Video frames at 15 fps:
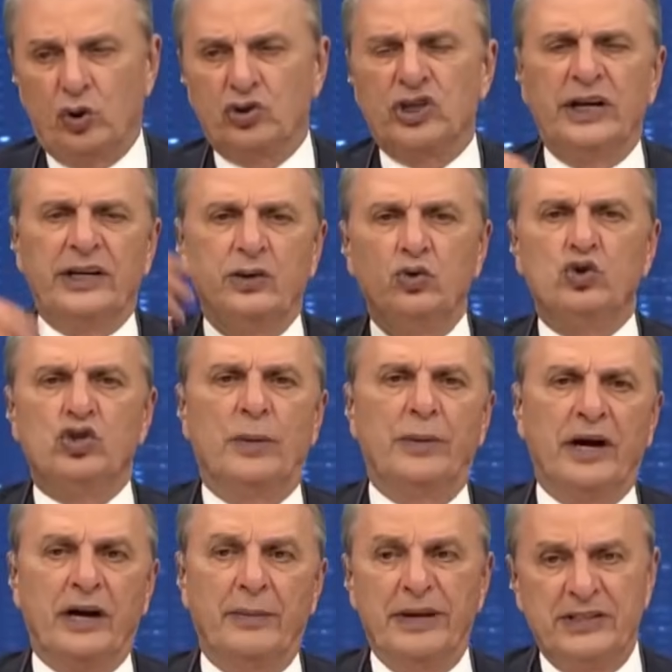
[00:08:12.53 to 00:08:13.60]
Hani çok sanki
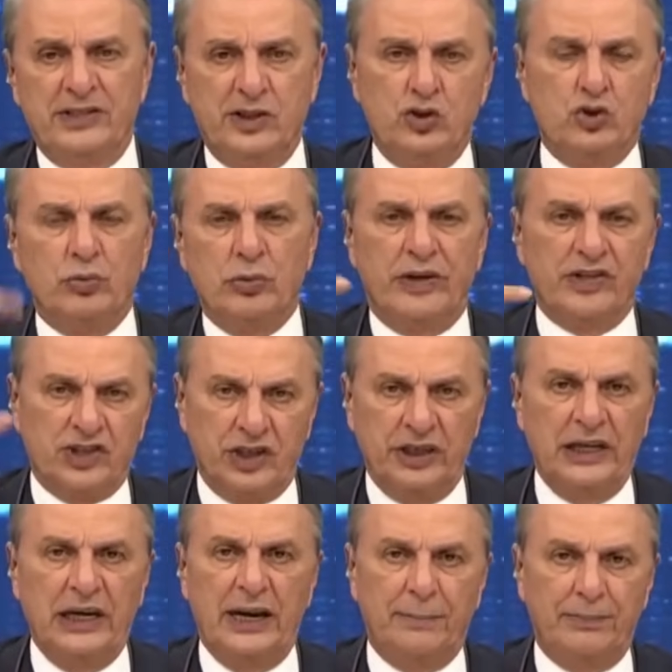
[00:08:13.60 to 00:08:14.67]
yüce makam eski
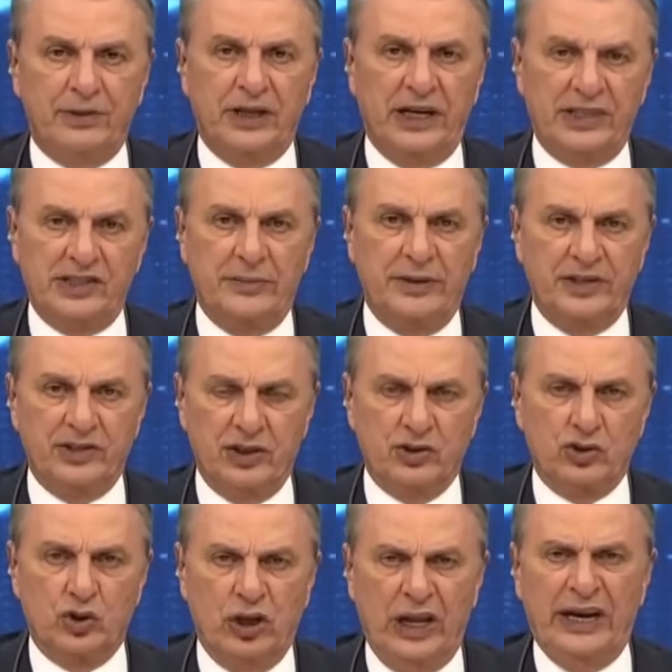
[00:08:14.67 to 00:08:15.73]
cumhurbaşkanıyla hep
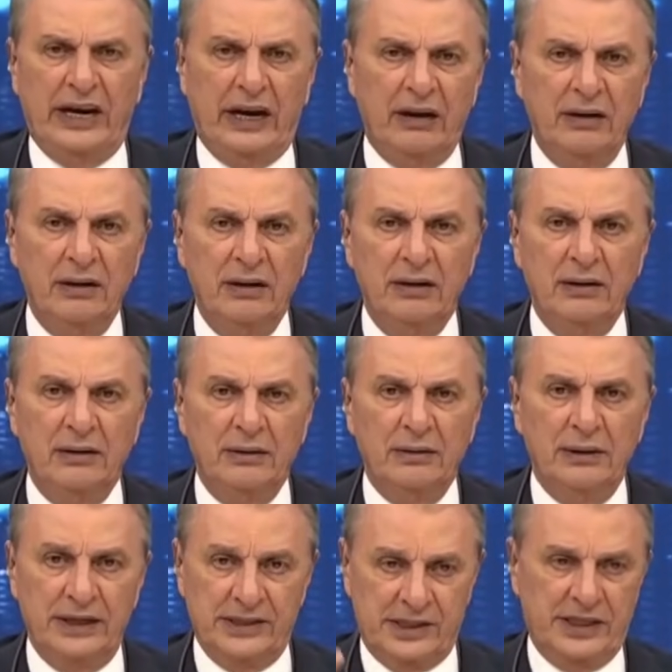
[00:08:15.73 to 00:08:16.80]
kıyaslamaya çalışıyorlar ya.
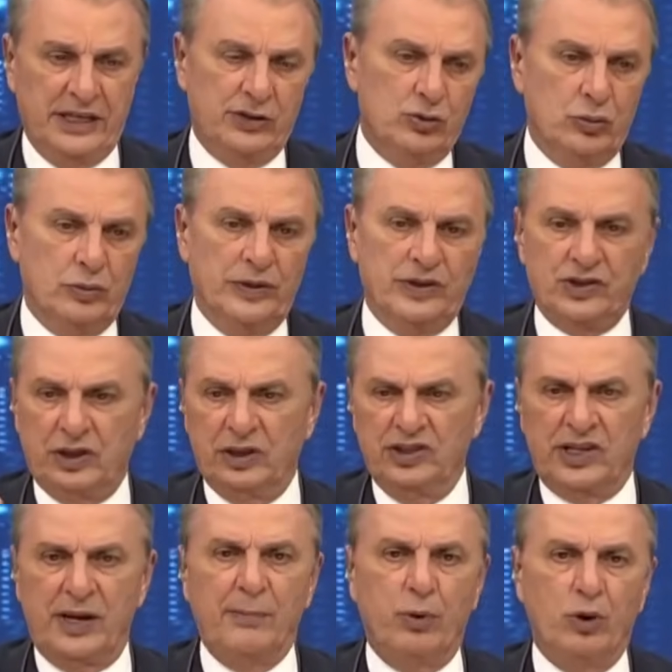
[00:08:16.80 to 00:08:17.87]
Eskiden
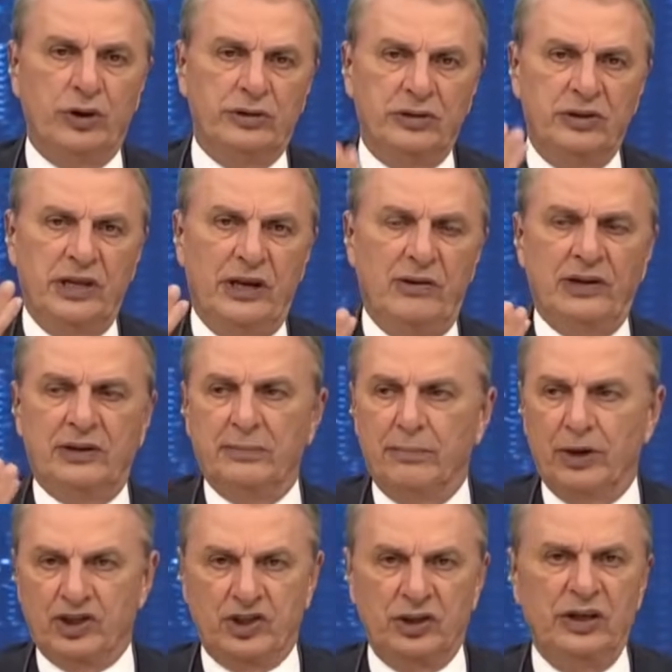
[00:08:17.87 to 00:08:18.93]
cumhurbaşkanı sembolikti.
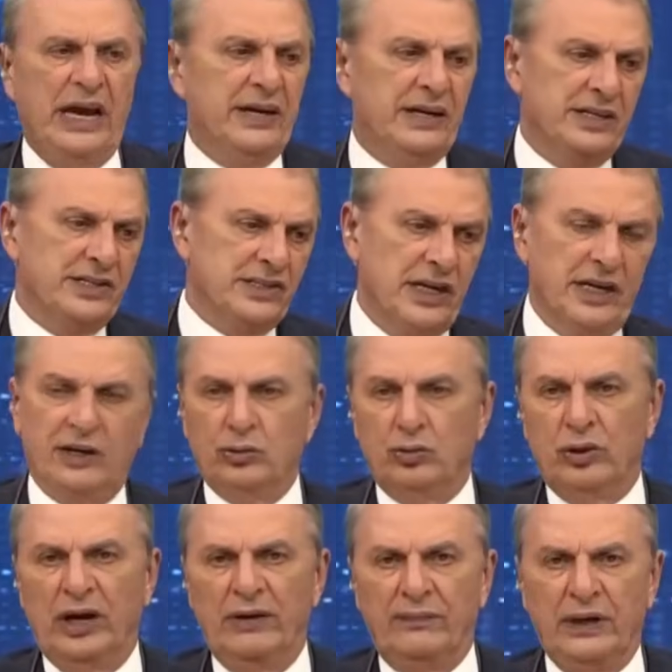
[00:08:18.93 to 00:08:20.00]
Devletin başı, herkes
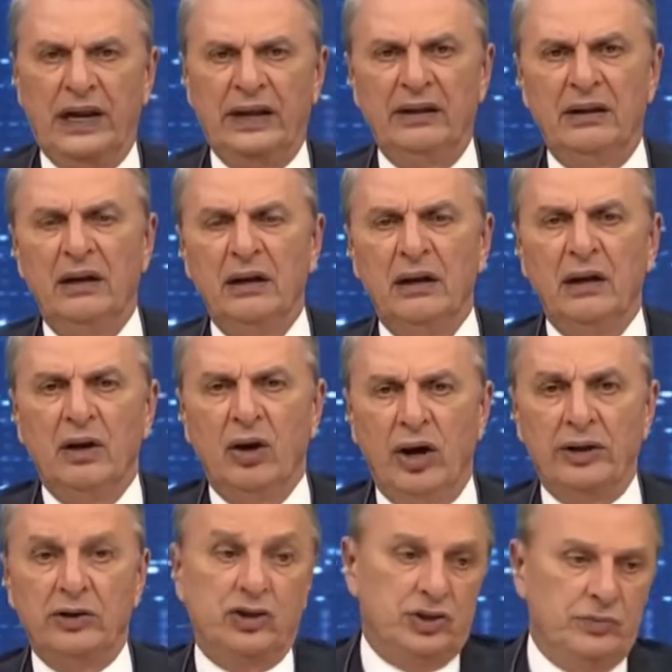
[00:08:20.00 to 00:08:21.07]
saygı duyar filan.
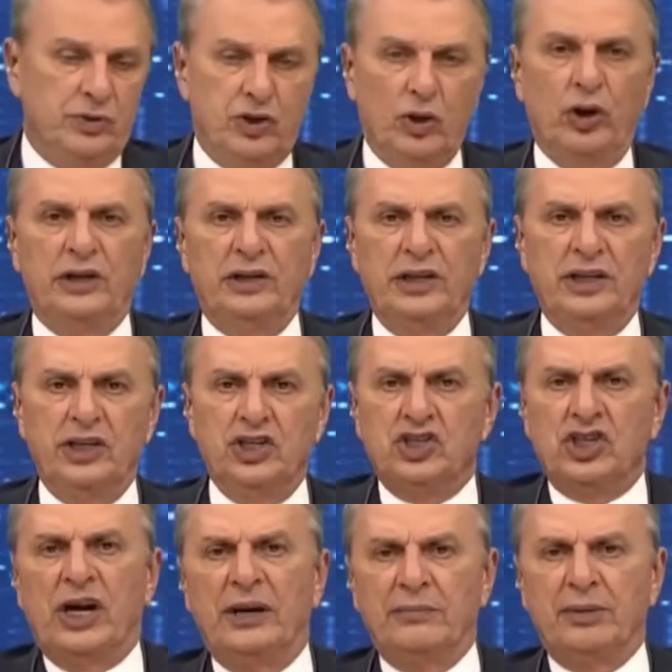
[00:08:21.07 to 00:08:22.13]
E, şimdiki öyle
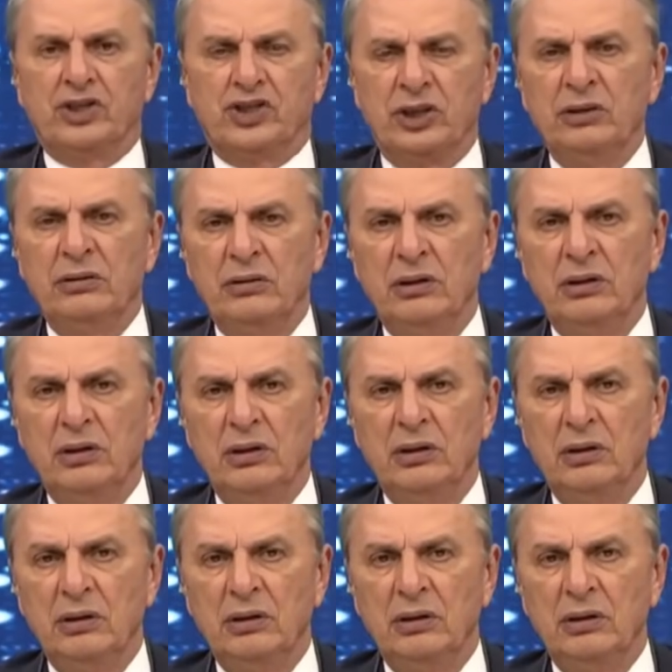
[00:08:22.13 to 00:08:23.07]
değil ki icranın başı.